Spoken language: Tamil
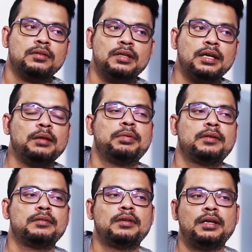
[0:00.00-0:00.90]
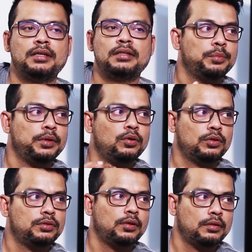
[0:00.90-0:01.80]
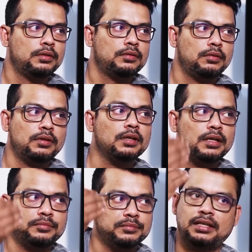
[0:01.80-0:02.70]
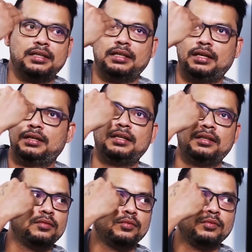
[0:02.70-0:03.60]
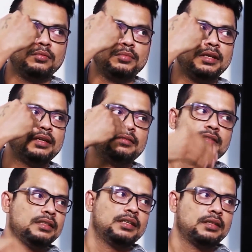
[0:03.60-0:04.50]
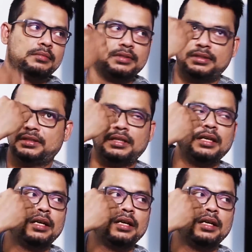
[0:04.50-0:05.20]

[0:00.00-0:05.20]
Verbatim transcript: ஒரு த்ரீ டி படம்னா அது விண்டோ ஷாட்னு சொல்லுவாங்களே ஸ்க்ரீனை தாண்டி முன்னாடி வந்து நிற்கிற மாதிரி இல்லை